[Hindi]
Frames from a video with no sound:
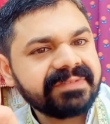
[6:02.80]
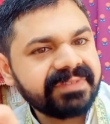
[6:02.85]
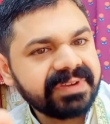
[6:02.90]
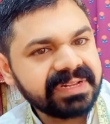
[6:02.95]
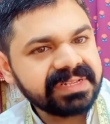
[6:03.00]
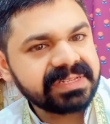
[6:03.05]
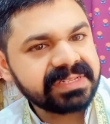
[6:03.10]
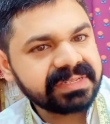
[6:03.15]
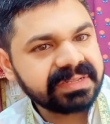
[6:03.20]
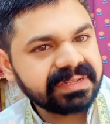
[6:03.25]

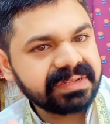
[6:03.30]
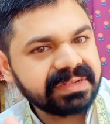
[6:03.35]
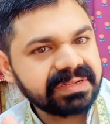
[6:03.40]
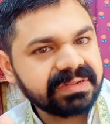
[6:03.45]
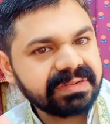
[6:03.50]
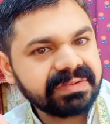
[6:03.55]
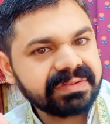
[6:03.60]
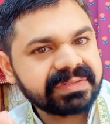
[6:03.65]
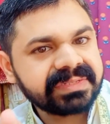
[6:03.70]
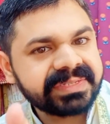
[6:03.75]
व्हील्स
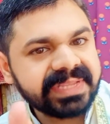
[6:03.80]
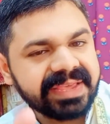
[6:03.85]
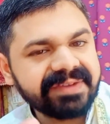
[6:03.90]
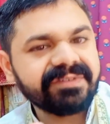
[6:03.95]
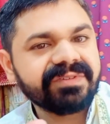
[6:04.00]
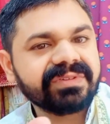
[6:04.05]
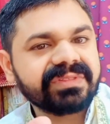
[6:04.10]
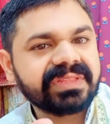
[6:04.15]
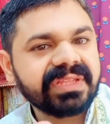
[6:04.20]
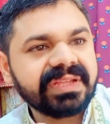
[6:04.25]
सेव
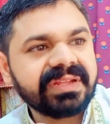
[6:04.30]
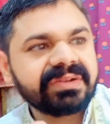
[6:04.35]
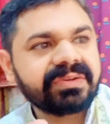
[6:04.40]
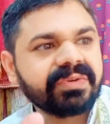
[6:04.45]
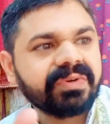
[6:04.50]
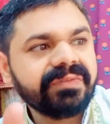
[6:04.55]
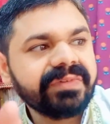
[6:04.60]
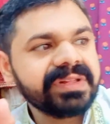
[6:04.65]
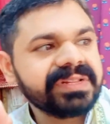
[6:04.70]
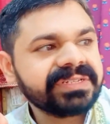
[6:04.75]
होते हैं टू
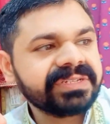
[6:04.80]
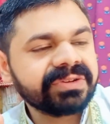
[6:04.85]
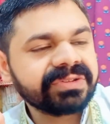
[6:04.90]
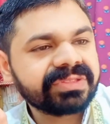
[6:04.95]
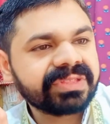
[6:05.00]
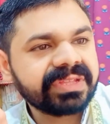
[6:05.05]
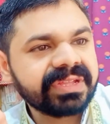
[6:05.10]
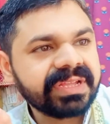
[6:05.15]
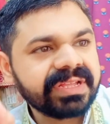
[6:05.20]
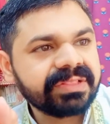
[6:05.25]
व्हील्स
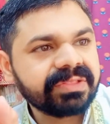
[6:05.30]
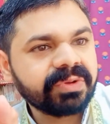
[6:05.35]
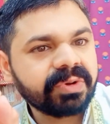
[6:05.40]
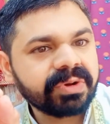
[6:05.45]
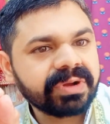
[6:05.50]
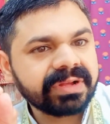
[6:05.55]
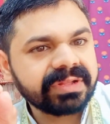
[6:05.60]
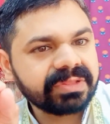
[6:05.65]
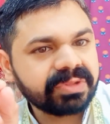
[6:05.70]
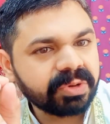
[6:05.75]
होते हैं दो
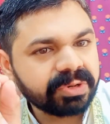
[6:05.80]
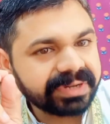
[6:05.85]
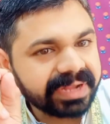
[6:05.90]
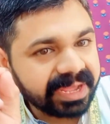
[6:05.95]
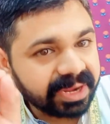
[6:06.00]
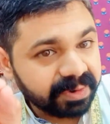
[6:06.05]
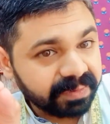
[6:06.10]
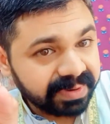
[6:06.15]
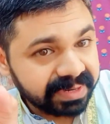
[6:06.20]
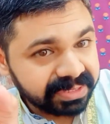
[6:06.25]
दो
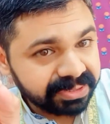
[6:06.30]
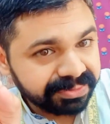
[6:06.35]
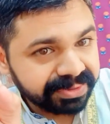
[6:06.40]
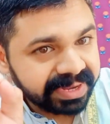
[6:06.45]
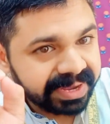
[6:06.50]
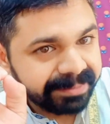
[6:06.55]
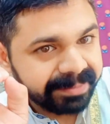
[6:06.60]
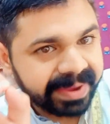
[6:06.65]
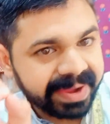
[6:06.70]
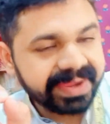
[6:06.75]
टायरों वाली
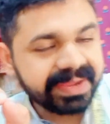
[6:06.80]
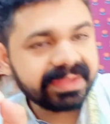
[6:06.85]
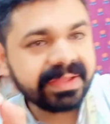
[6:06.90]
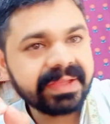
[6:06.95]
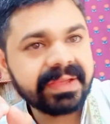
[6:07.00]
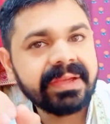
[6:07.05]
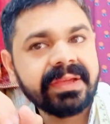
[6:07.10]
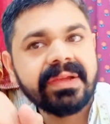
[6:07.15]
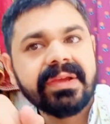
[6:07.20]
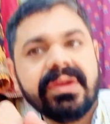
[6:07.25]
जो बाइक
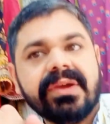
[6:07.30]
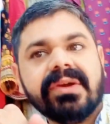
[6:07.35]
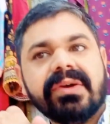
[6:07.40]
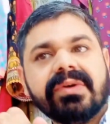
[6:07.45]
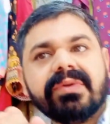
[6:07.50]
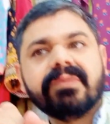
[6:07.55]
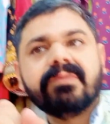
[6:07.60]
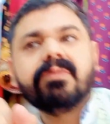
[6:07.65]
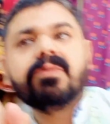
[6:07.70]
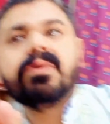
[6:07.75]
है वो